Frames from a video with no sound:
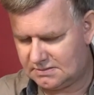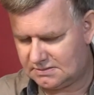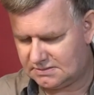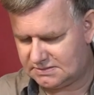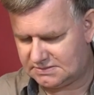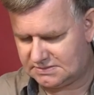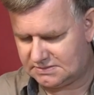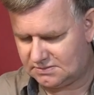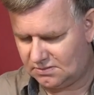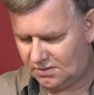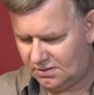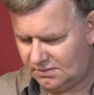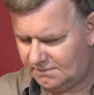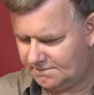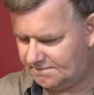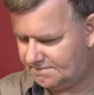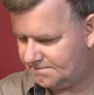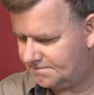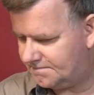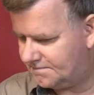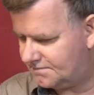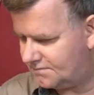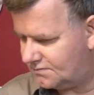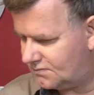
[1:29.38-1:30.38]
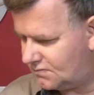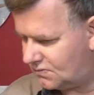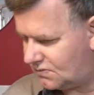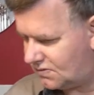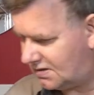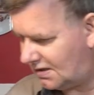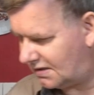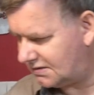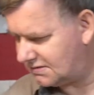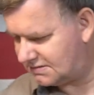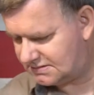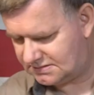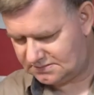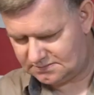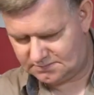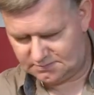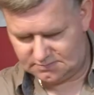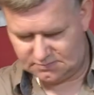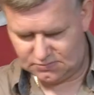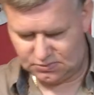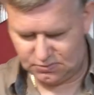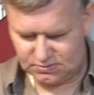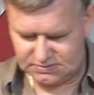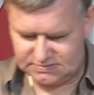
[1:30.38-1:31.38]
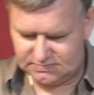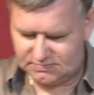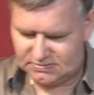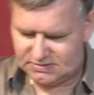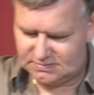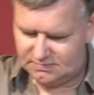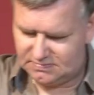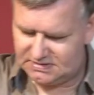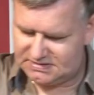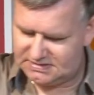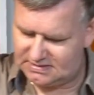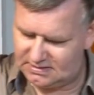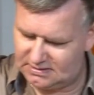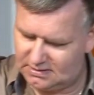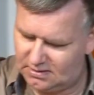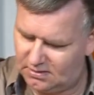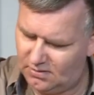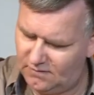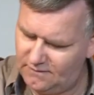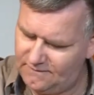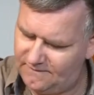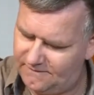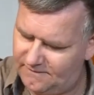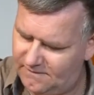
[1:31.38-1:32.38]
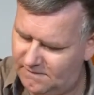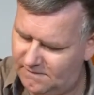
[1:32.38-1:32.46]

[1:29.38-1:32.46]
So, das lösen wir so ein bisschen auf.